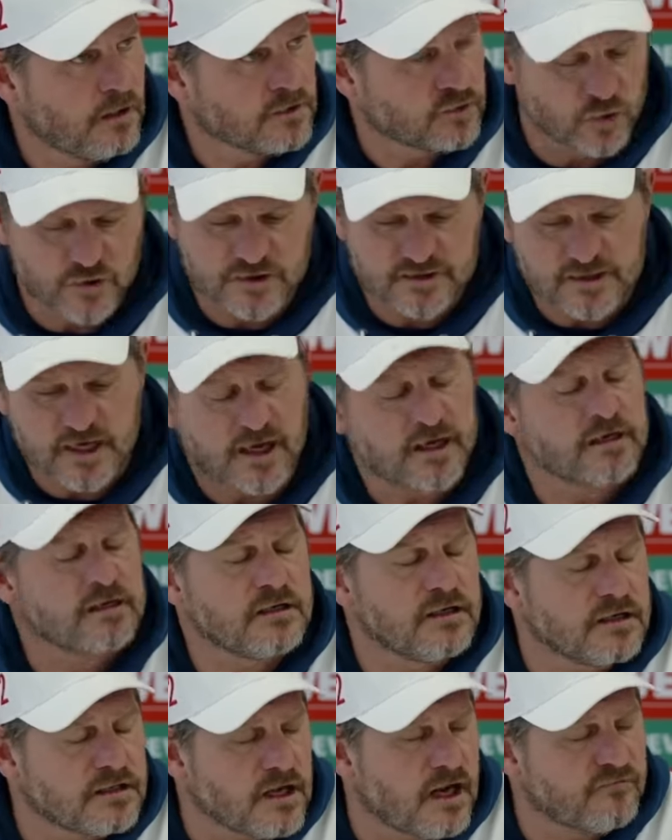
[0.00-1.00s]
Durch Sachen,
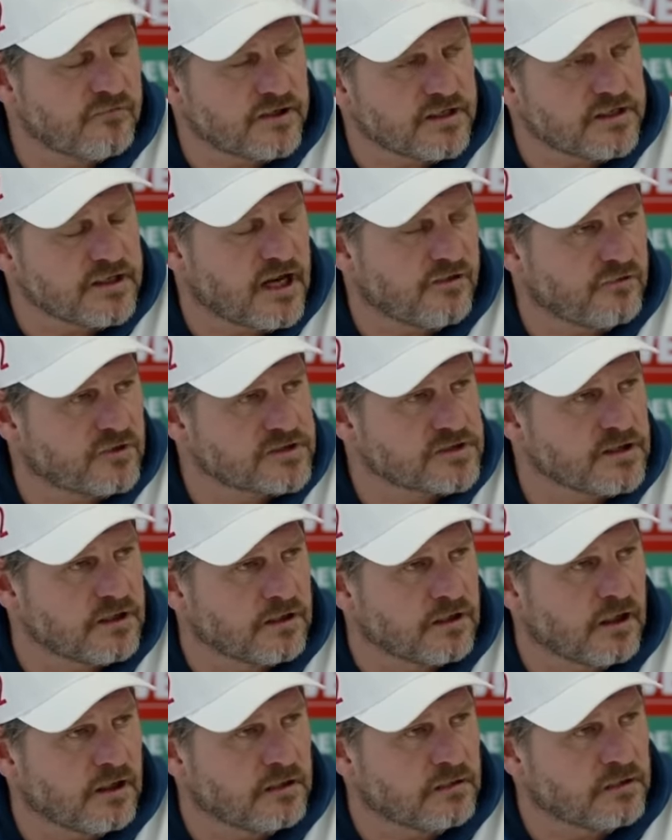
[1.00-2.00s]
die ich einfach nicht nachvollziehen
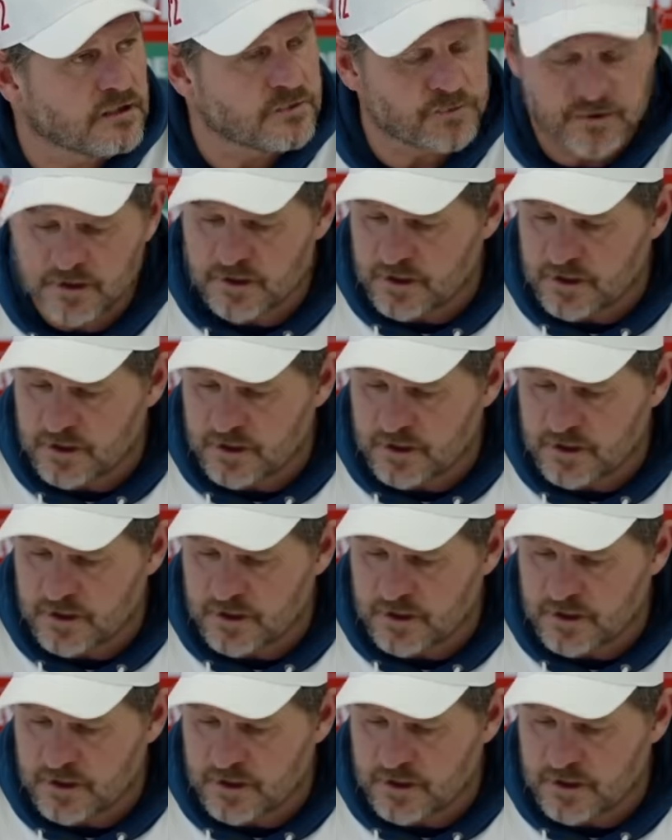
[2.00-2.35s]
kann. Und ich bin